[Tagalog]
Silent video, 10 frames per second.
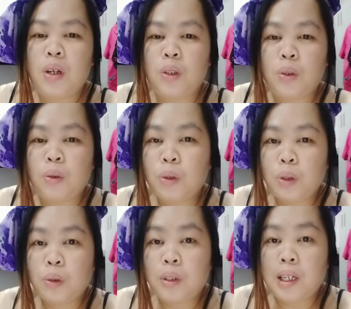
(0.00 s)
So,
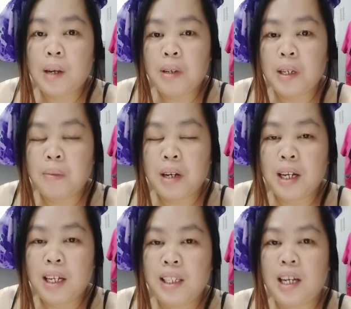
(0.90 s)
gusto din namin ng mga
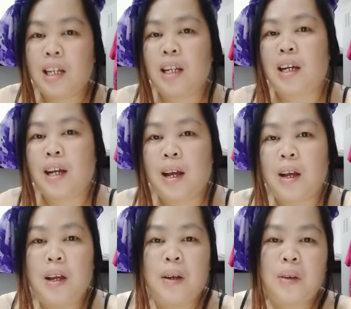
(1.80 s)
ganyan na naka
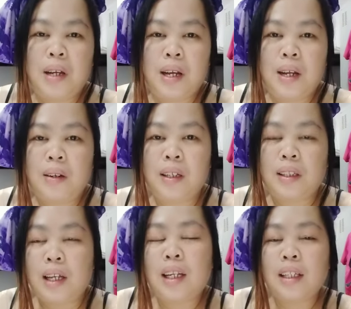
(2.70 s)
na
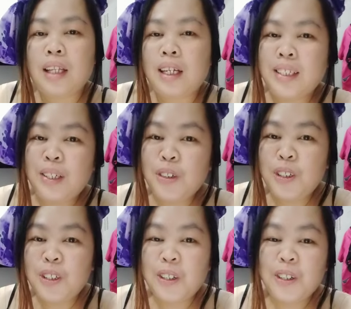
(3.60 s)
niktay-niktay si
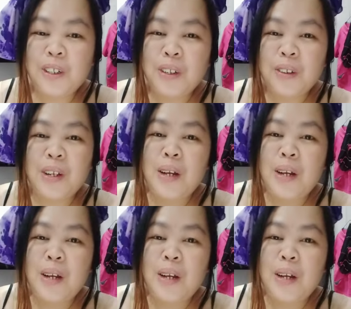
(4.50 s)
Dodong,